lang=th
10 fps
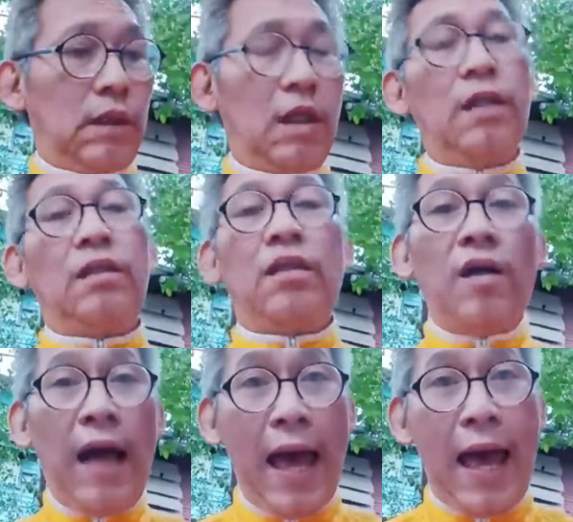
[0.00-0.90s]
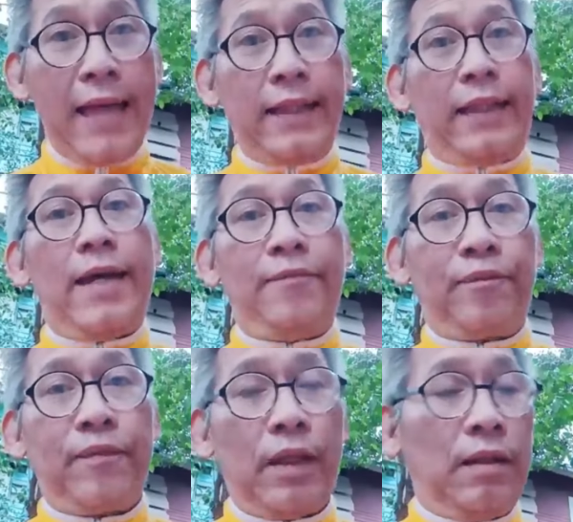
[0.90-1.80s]
ก็ต้องหาอีกไง
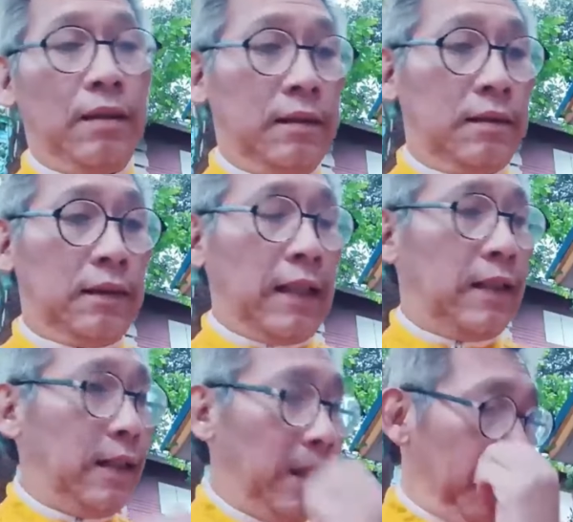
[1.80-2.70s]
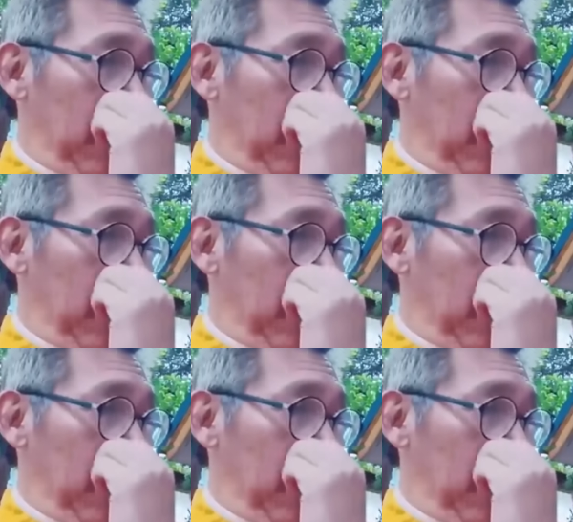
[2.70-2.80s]
แต่ทีนี้